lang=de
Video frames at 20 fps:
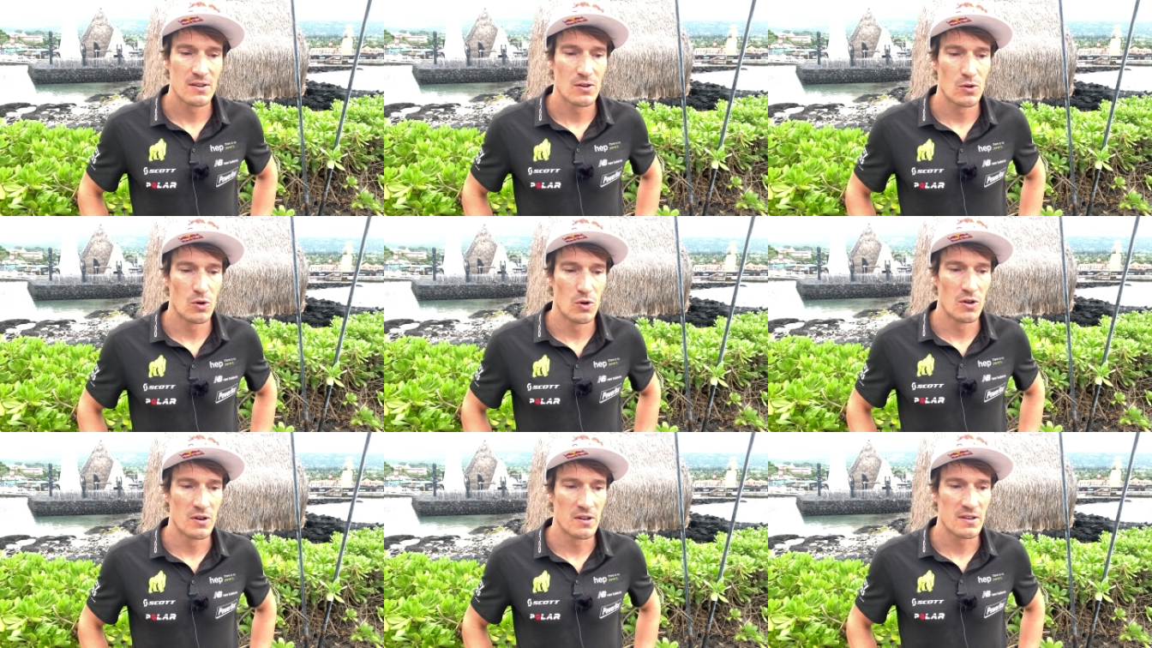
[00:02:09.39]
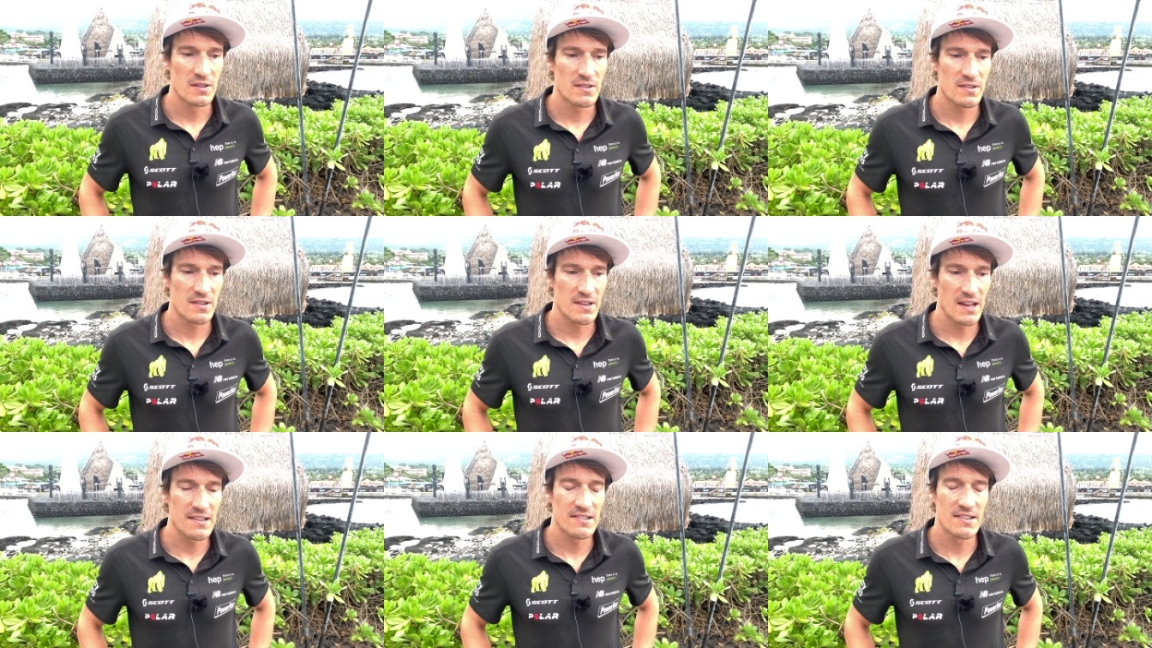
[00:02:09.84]
Und
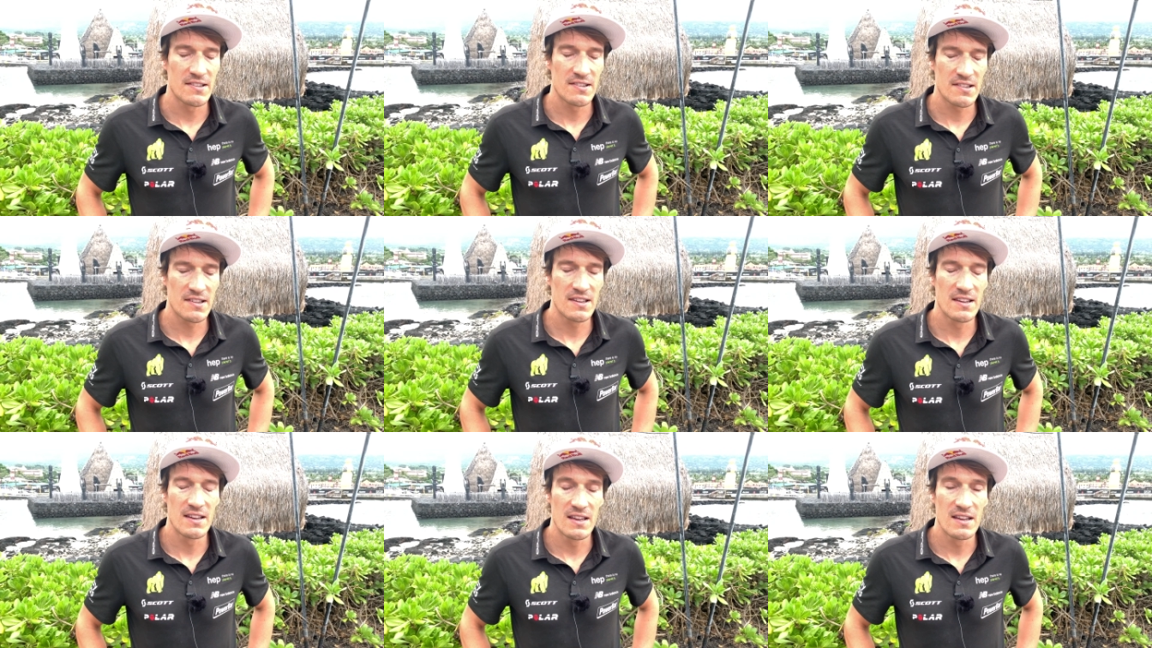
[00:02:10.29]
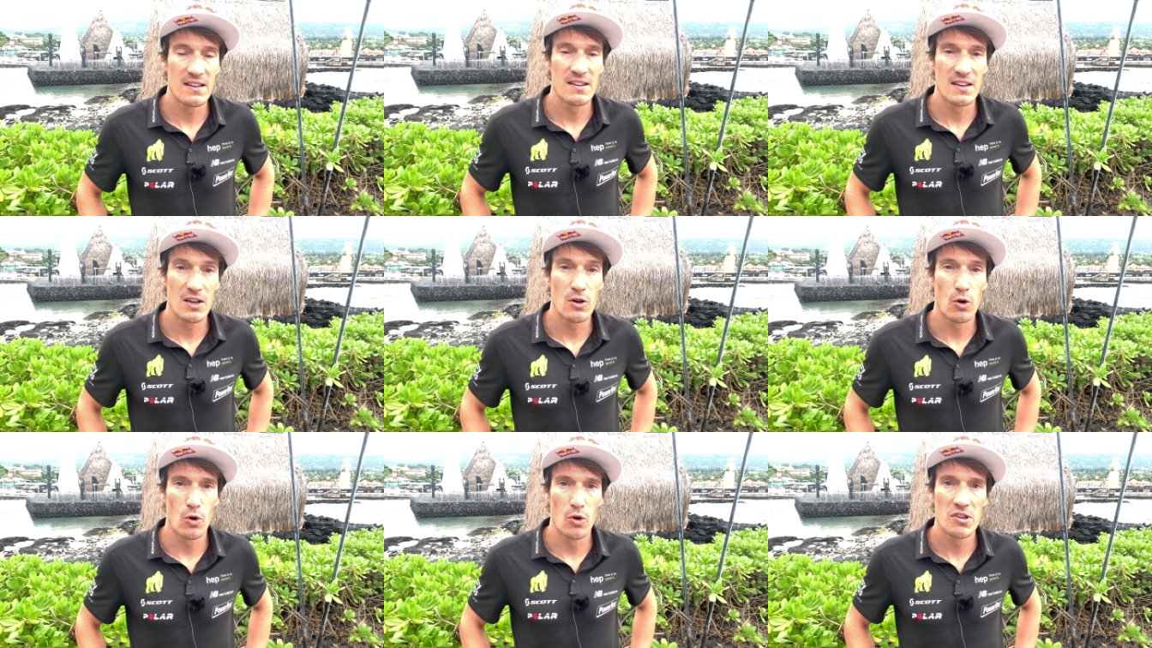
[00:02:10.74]
das ist die,
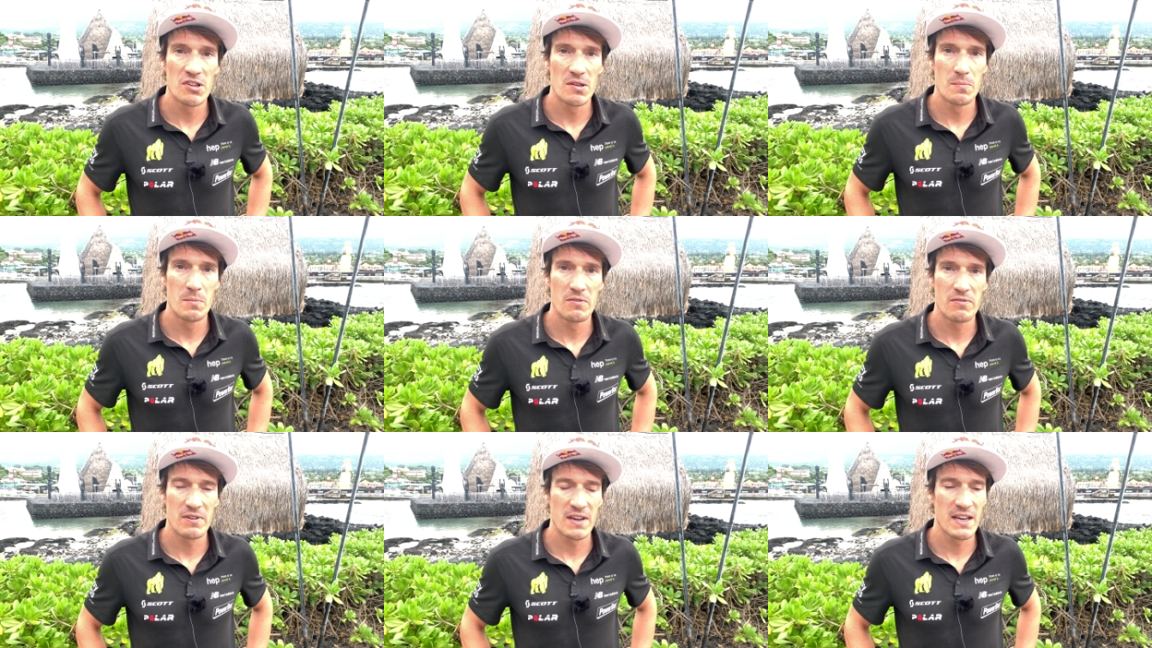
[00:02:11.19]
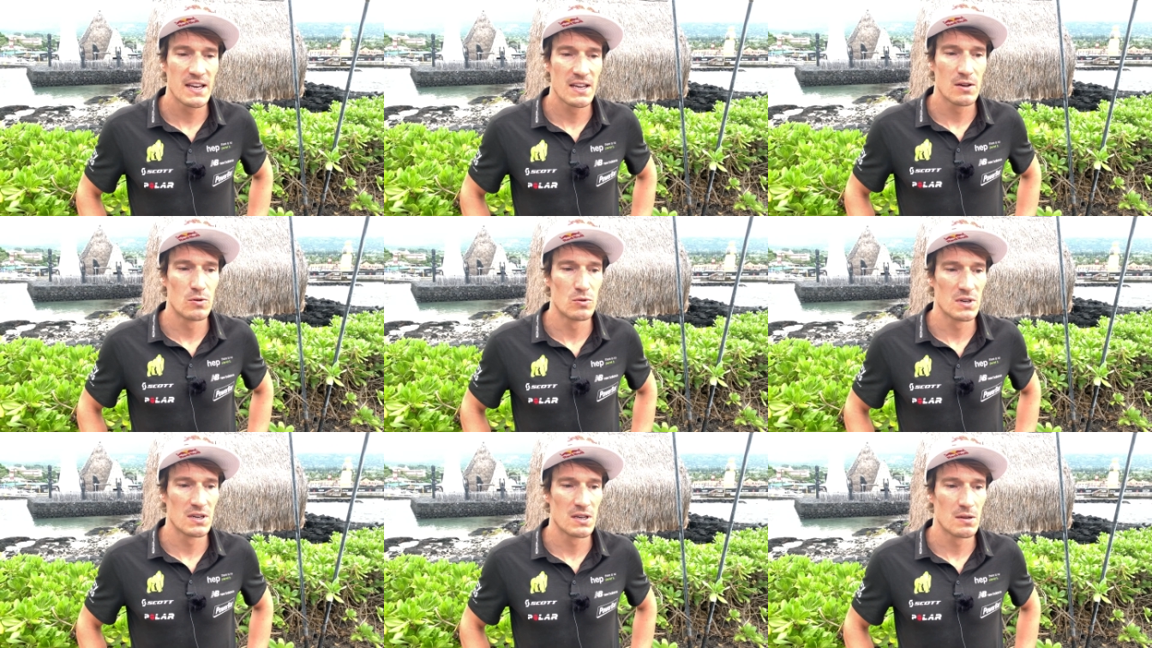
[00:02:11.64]
die größte
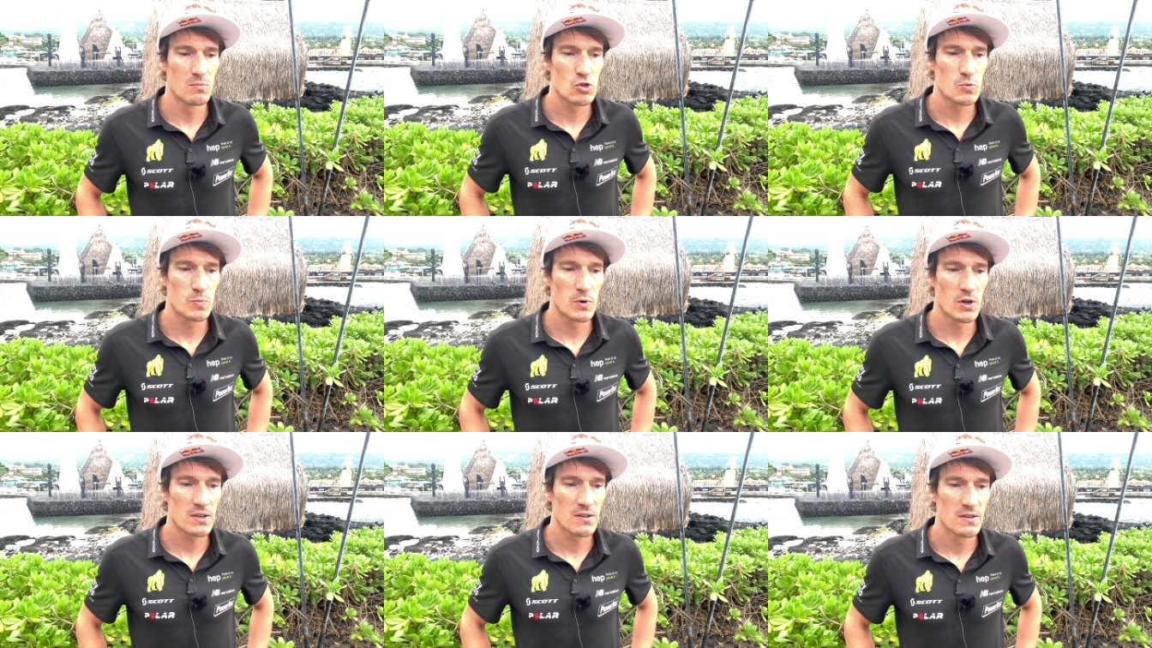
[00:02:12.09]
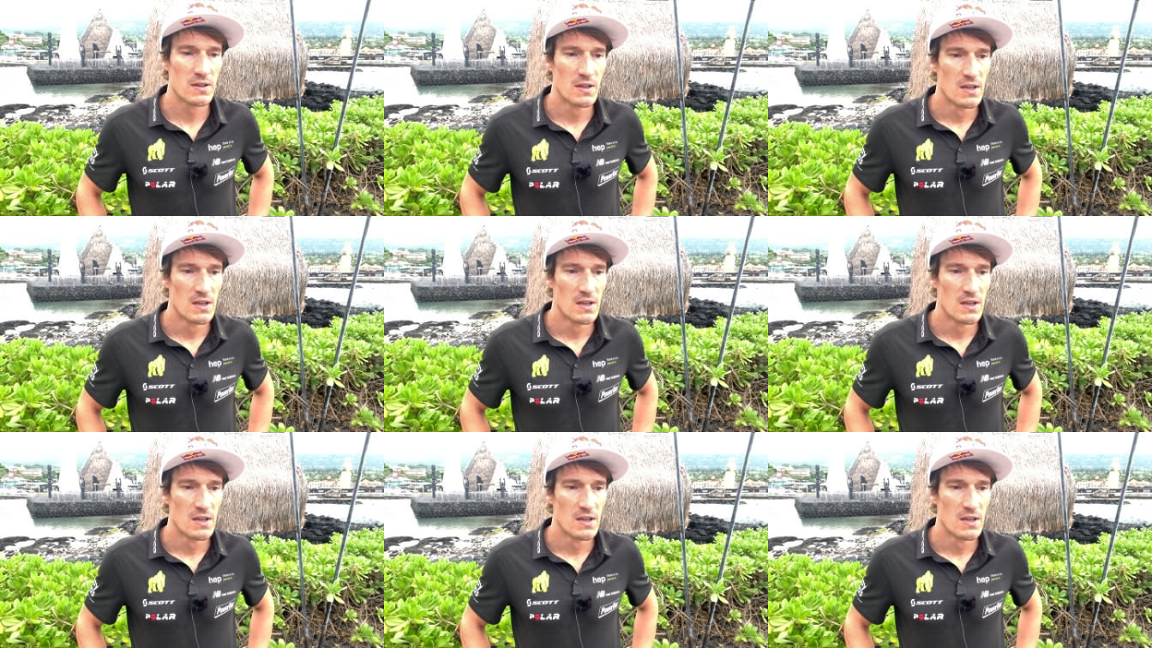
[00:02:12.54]
Befriedigung in dem Sport.